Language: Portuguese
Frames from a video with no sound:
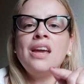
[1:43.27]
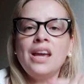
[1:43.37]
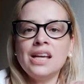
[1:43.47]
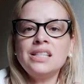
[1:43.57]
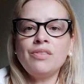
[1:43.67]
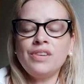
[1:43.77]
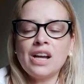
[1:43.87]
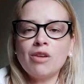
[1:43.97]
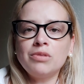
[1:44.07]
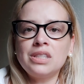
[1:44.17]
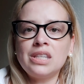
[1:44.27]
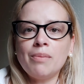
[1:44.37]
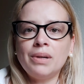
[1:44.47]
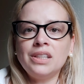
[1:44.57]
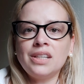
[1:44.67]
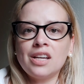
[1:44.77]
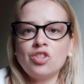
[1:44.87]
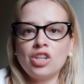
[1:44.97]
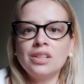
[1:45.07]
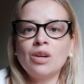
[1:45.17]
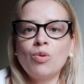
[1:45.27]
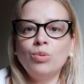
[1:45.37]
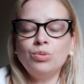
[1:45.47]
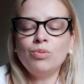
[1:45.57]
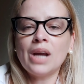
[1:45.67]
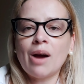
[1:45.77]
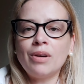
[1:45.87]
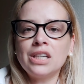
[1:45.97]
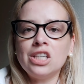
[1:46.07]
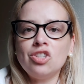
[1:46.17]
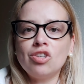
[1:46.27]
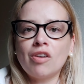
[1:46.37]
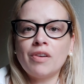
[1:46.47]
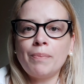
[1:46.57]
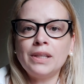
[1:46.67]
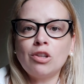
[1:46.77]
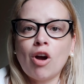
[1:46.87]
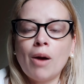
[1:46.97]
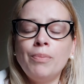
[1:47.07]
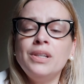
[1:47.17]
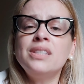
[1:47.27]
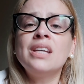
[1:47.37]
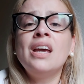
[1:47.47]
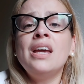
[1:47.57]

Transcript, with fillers: esse final de semana na agenda cultural aqui de Nova Petrópolis.